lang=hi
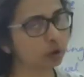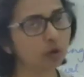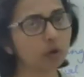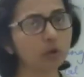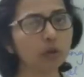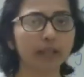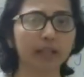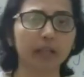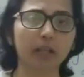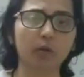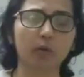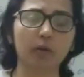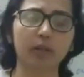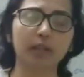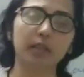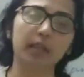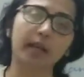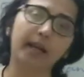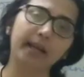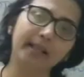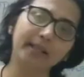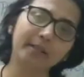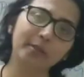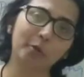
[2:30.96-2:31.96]
टू इक्वल
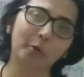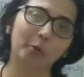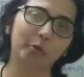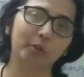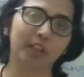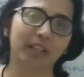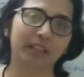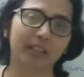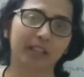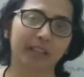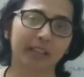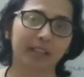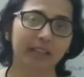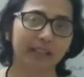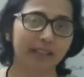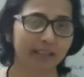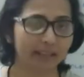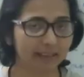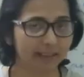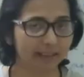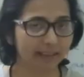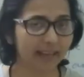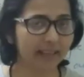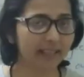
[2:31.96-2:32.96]
साइड्स हो जाता है
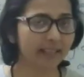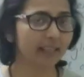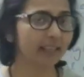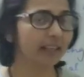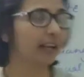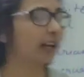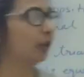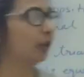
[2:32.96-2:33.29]
राइट